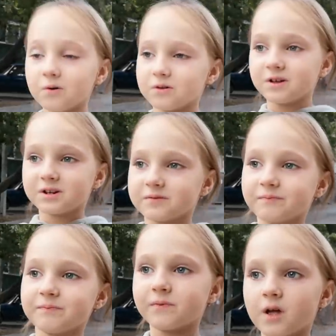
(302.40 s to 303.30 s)
Он говорит,
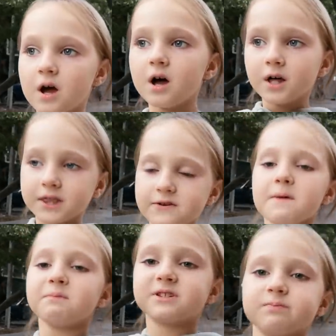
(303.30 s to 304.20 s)

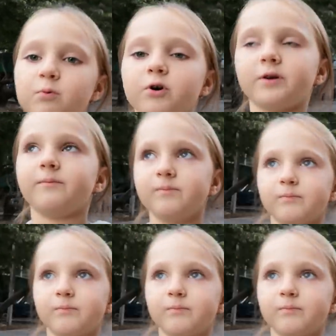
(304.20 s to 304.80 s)
давай поспорим.